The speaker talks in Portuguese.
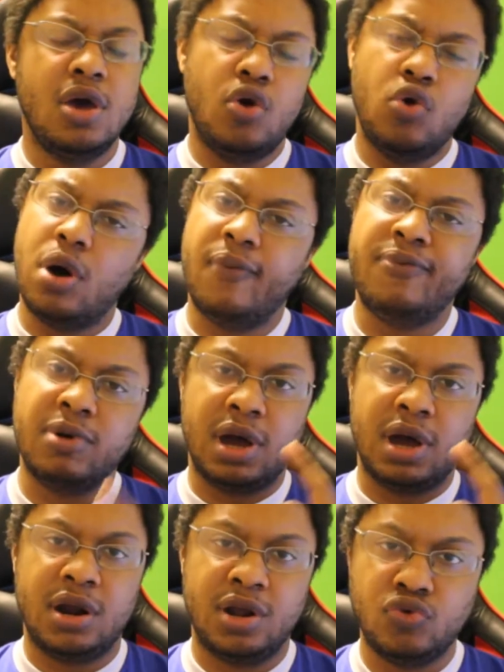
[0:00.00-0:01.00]
é óbvio, meu
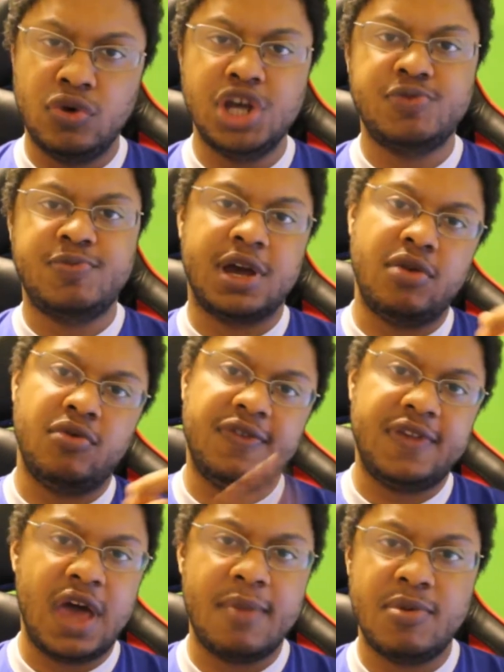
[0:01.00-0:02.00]
canal na Twitch, para quem não
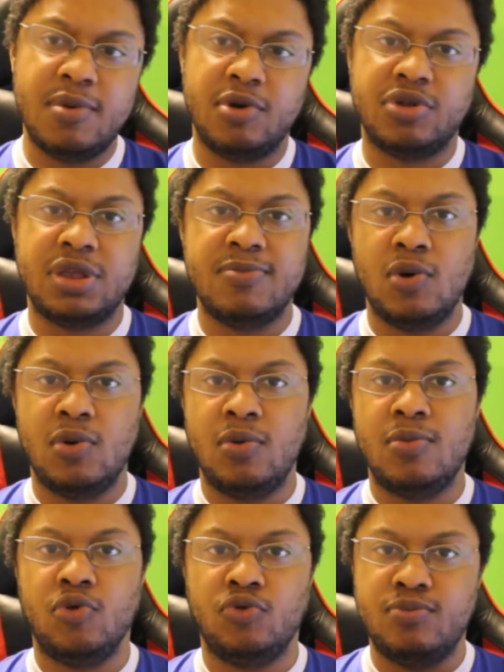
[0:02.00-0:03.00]
sabe, meu, meu,
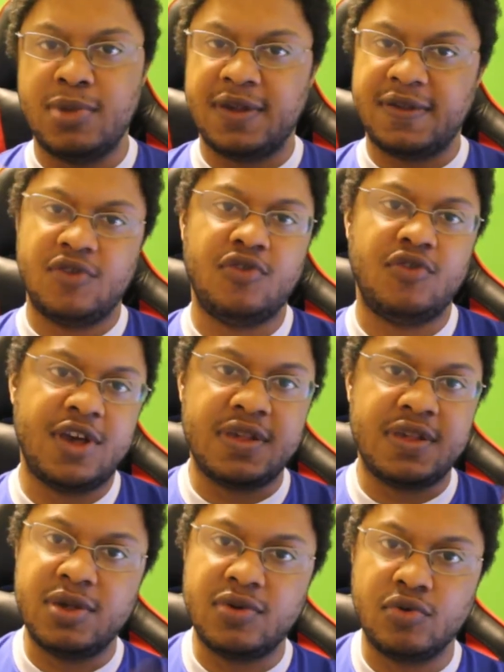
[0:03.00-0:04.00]
meus, minhas redes sociais
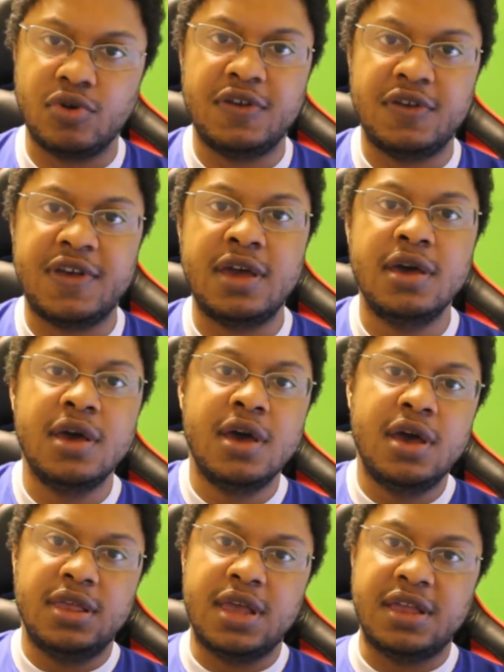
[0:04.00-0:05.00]
também estão todas aí
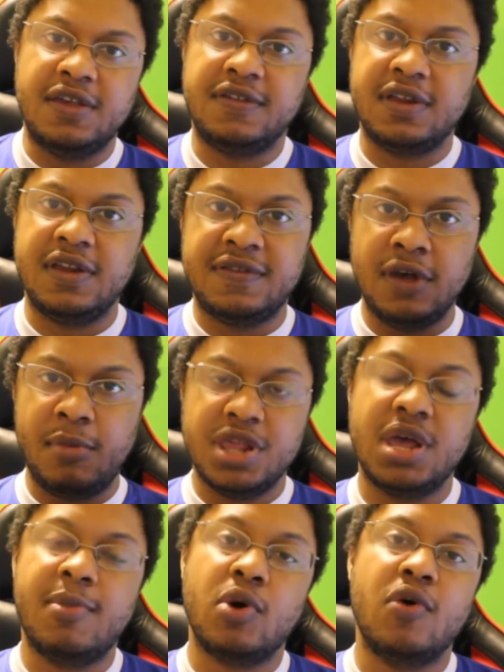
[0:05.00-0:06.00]
na descrição,
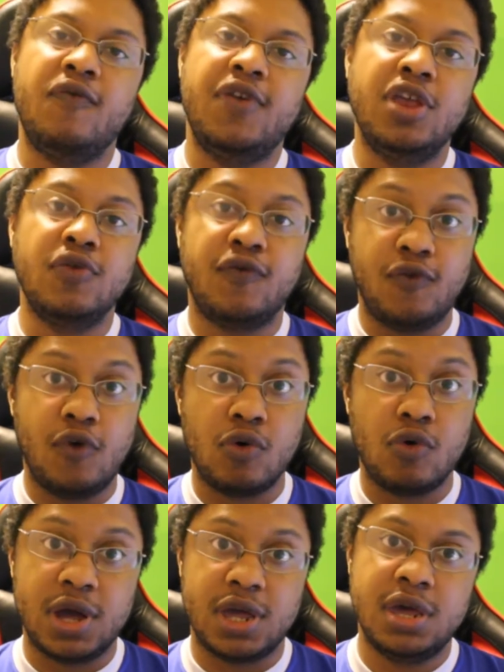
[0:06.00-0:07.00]
mas dá uma conferida, o
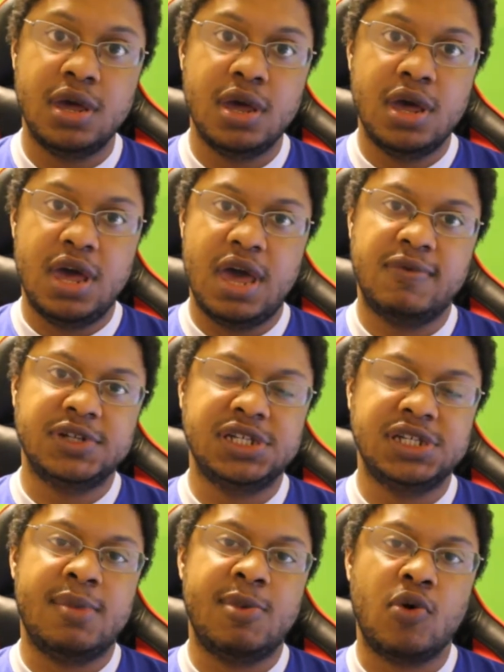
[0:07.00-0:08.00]
foco aqui é você
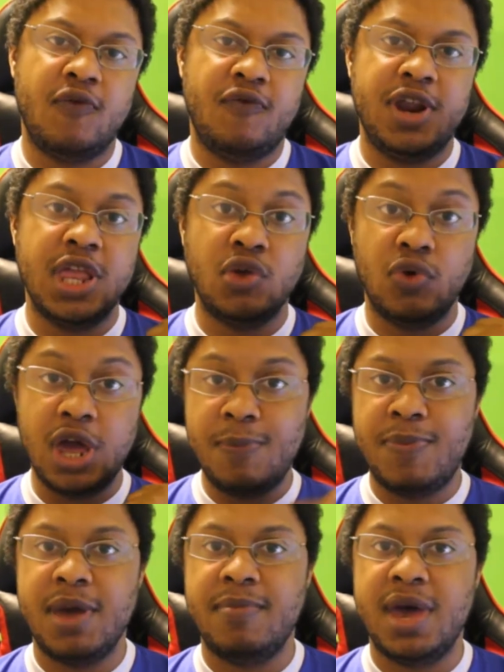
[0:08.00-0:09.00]
dar uma conferida no
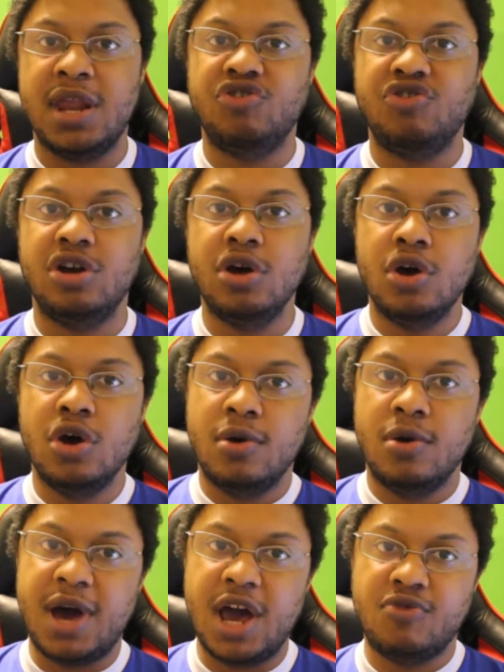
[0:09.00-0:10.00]
EP Manager.
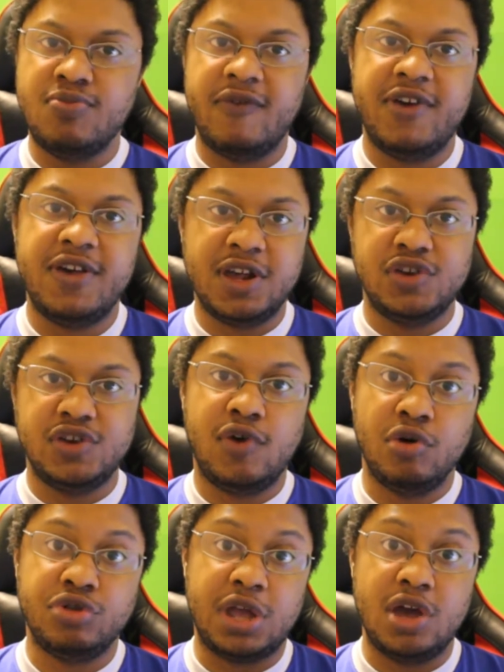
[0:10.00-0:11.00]
Mais uma vez está de
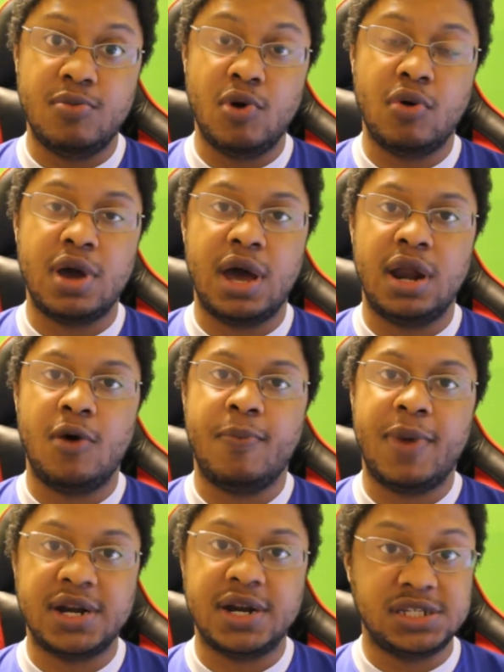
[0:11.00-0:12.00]
volta aí meu canal,
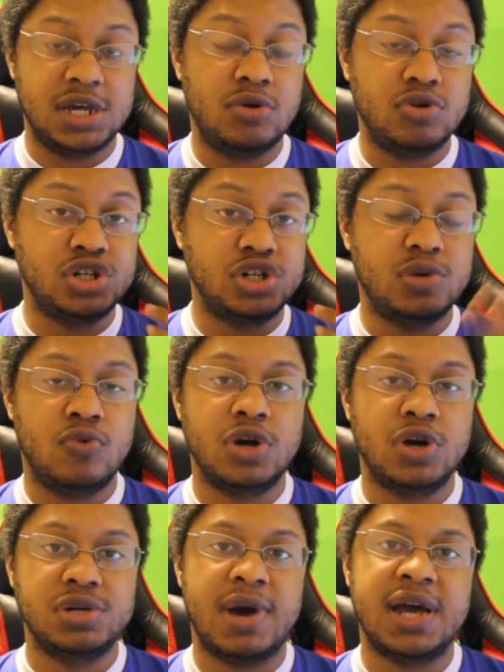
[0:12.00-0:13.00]
parceiro, gente
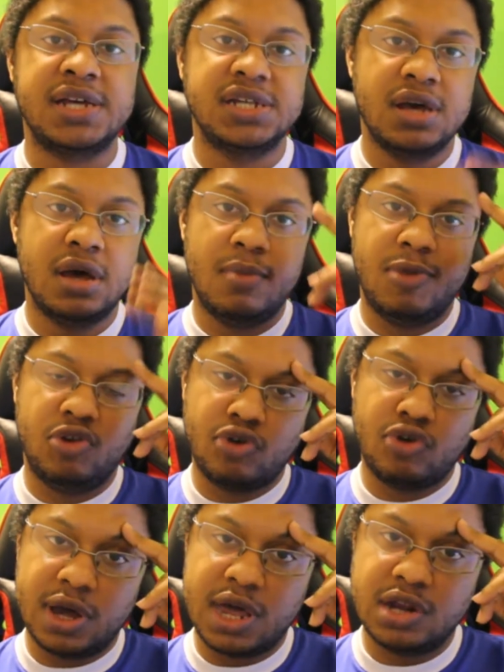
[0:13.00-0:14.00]
boa demais.
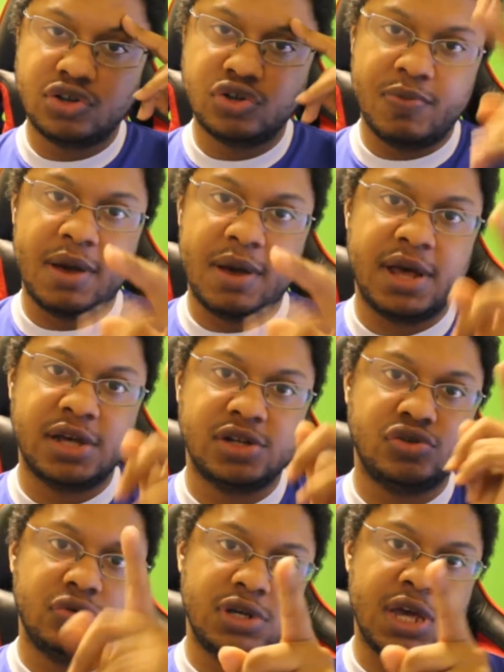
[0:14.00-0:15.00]
Pessoal, aquele super
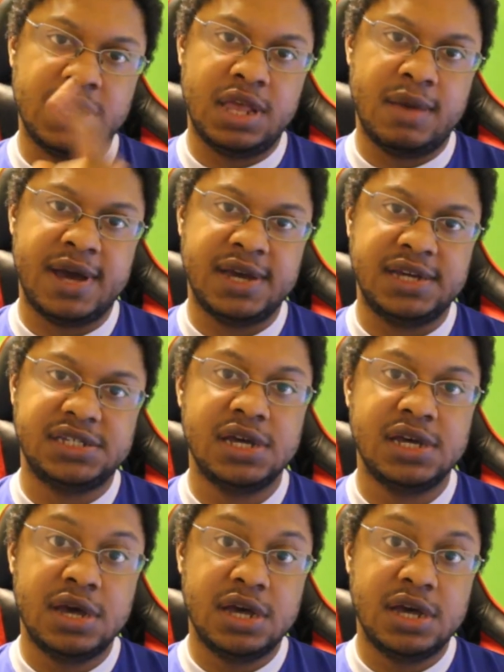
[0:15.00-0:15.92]
abraço e até mais.